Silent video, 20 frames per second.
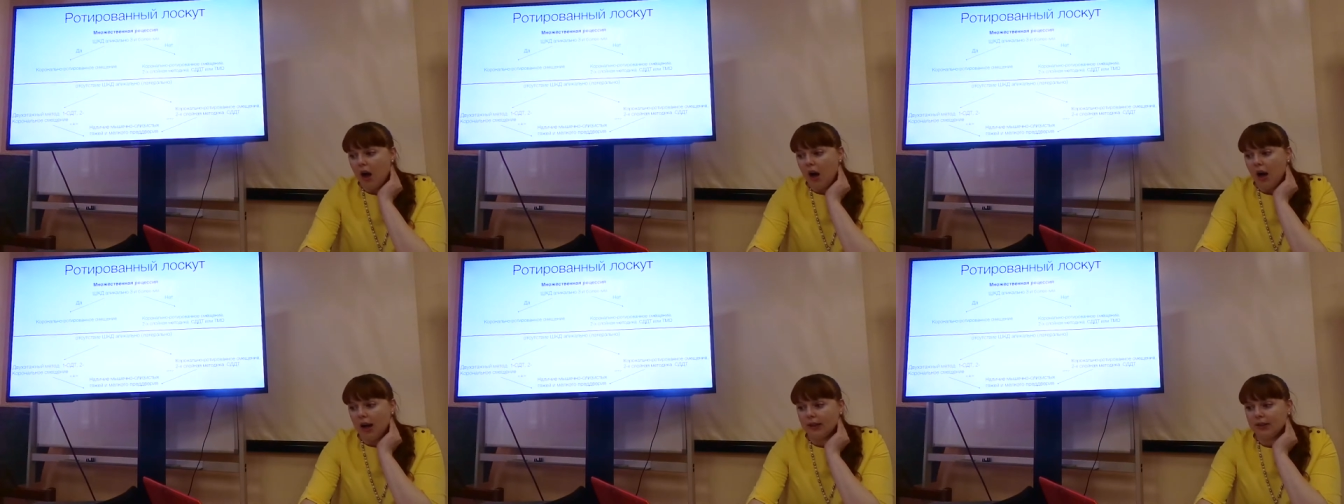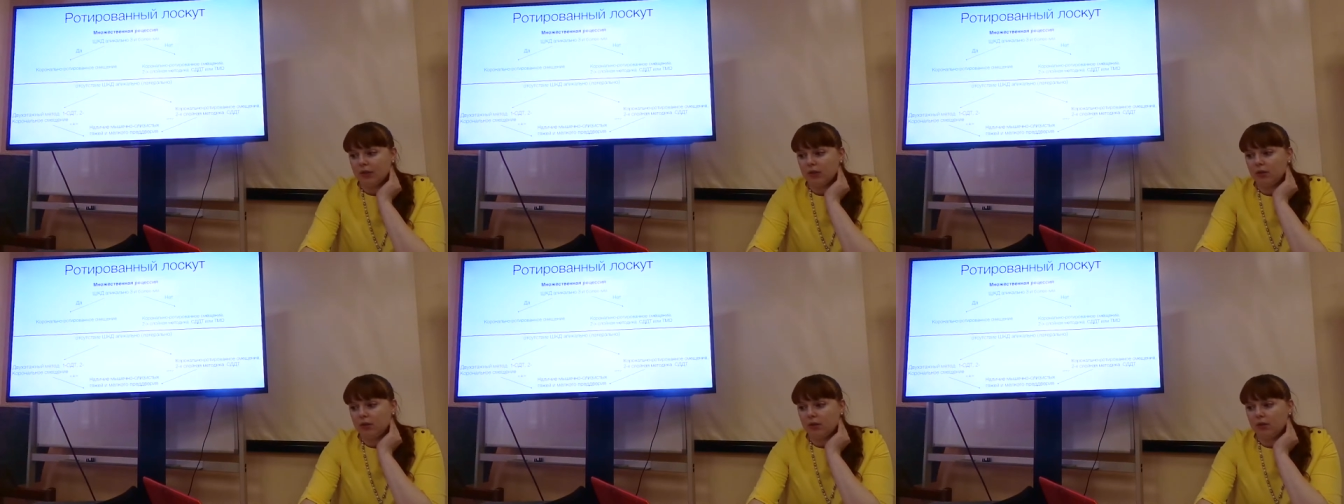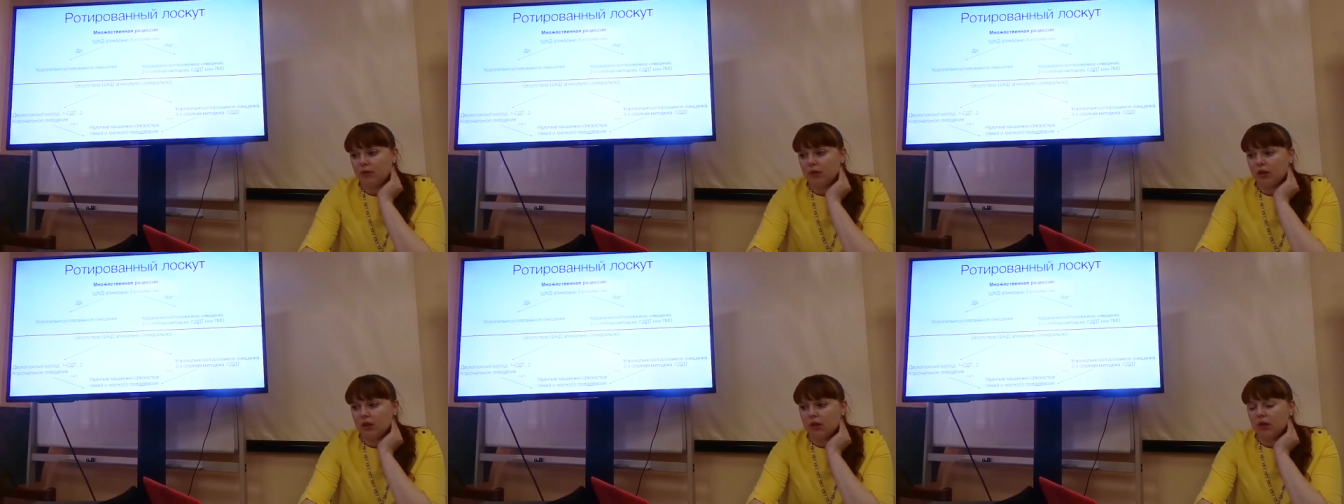
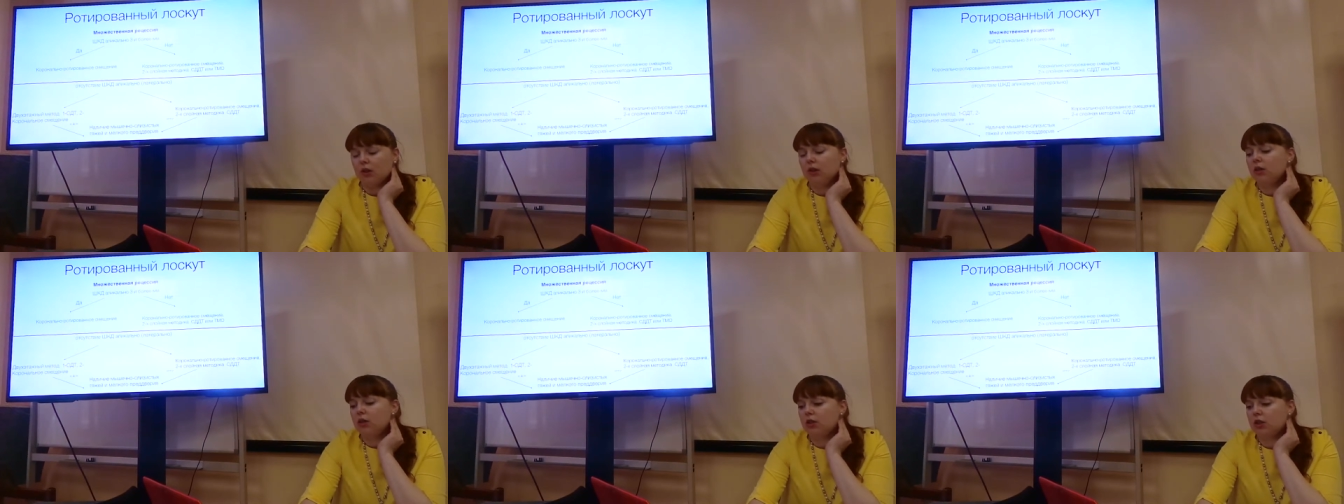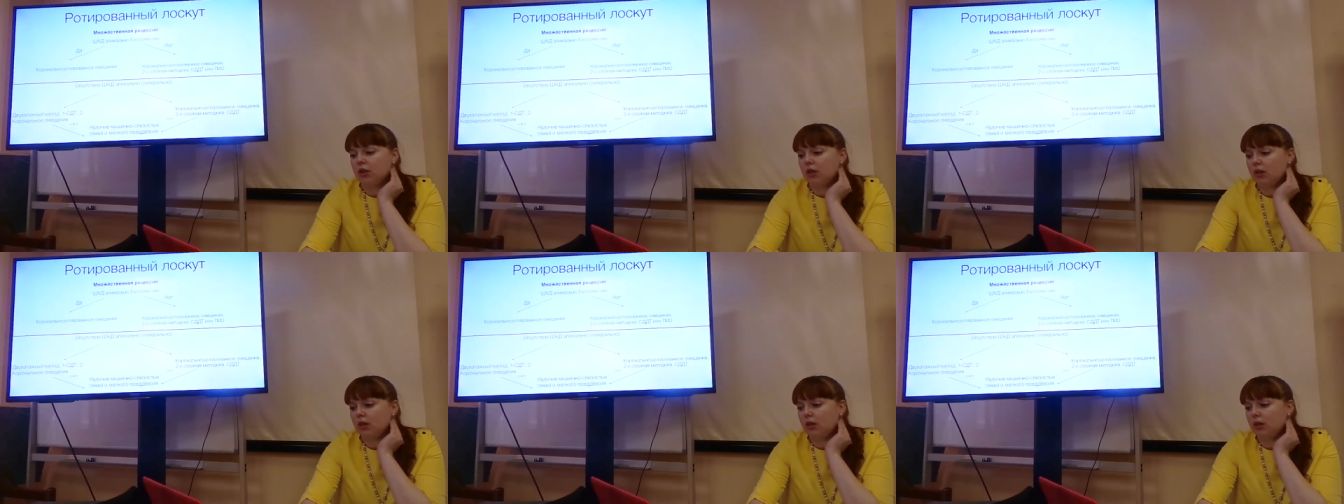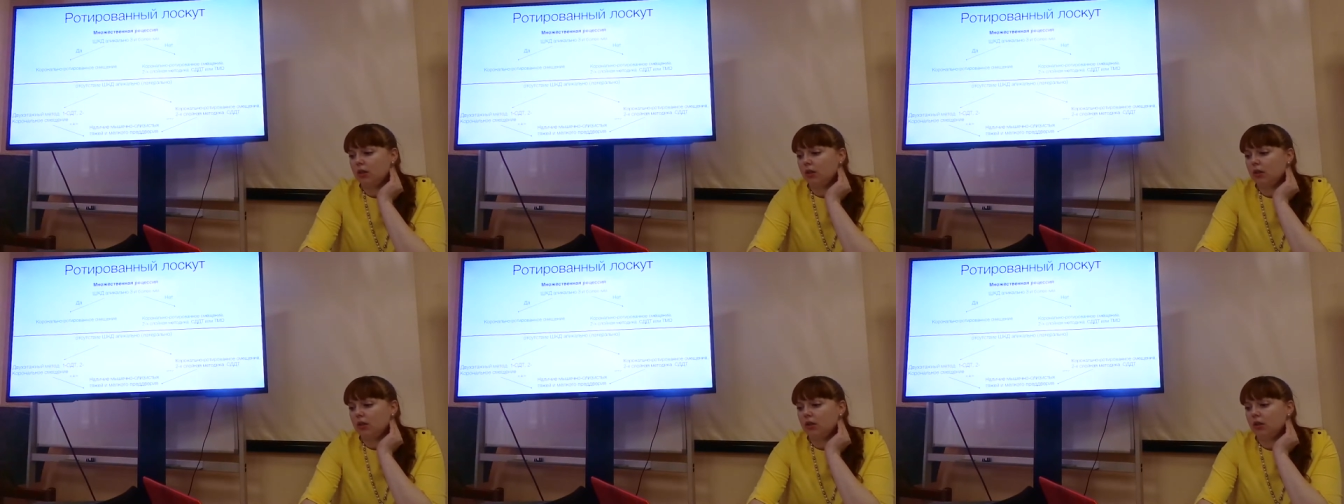Отсутствие
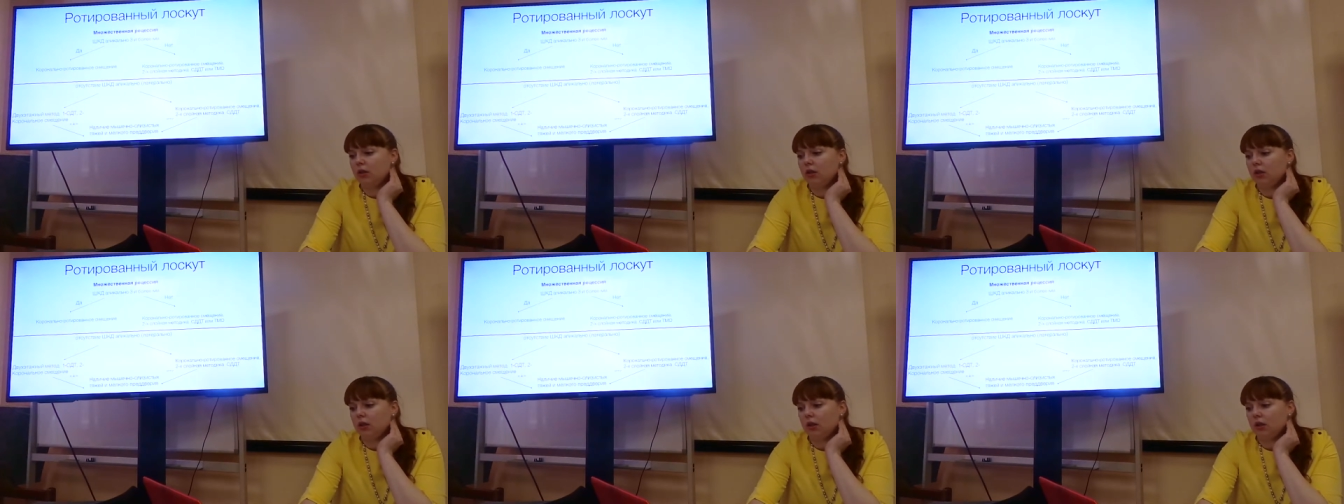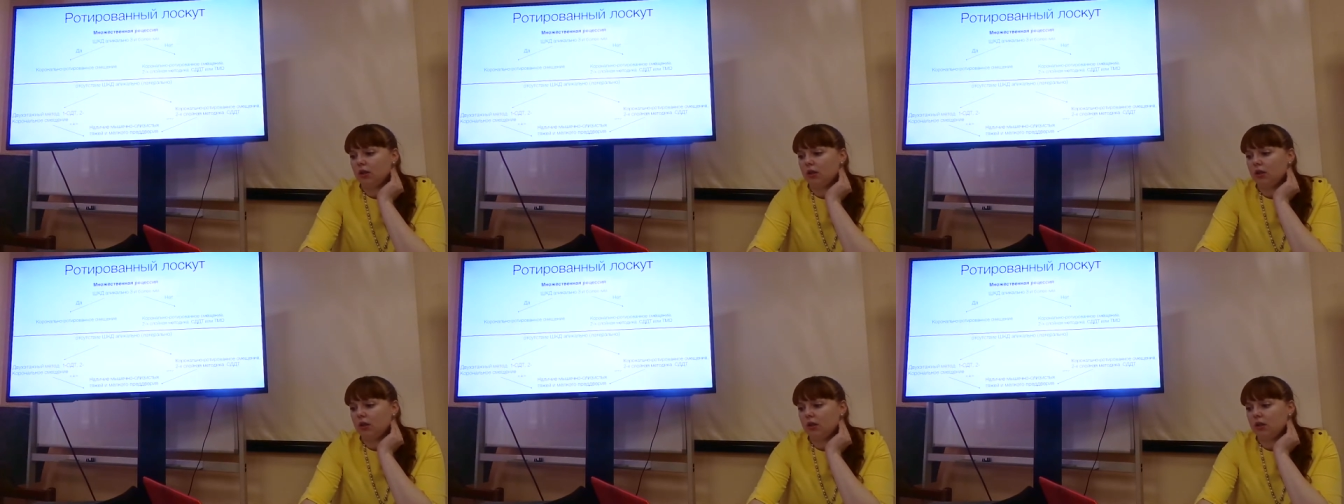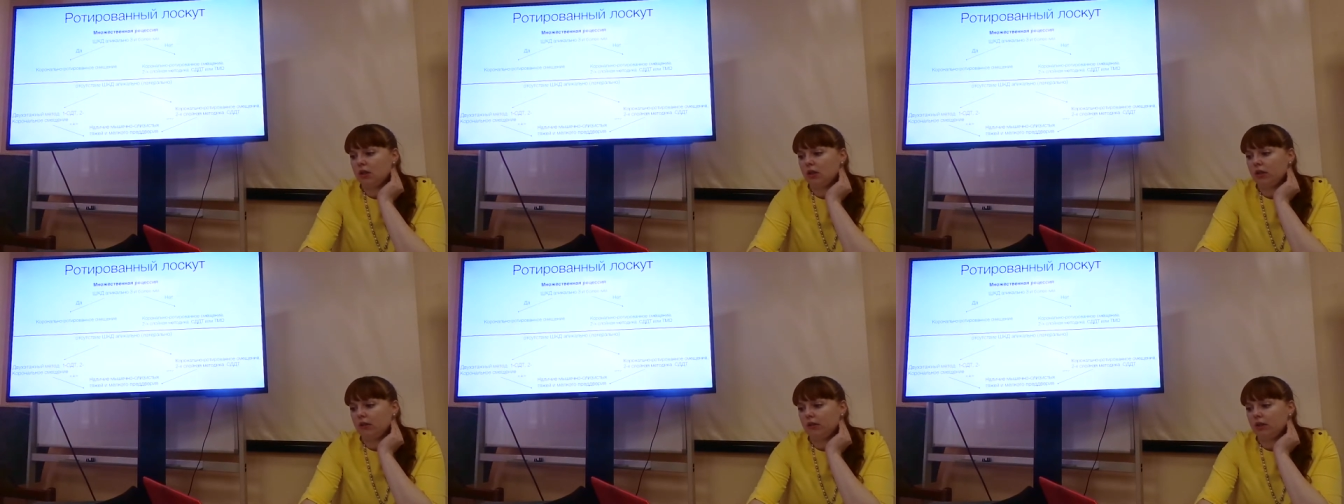ширины
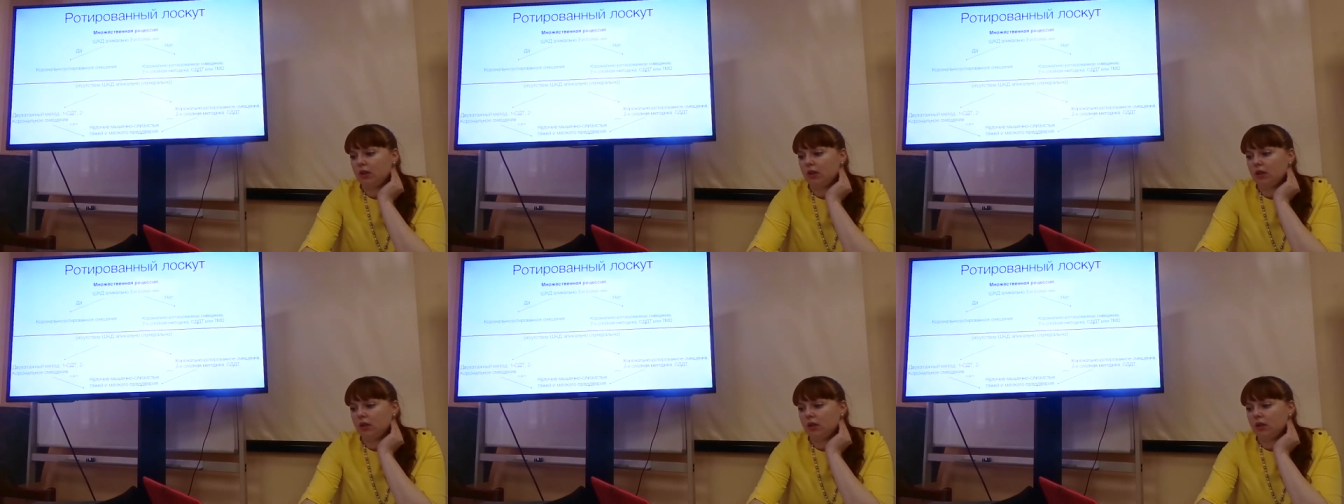кератинизированной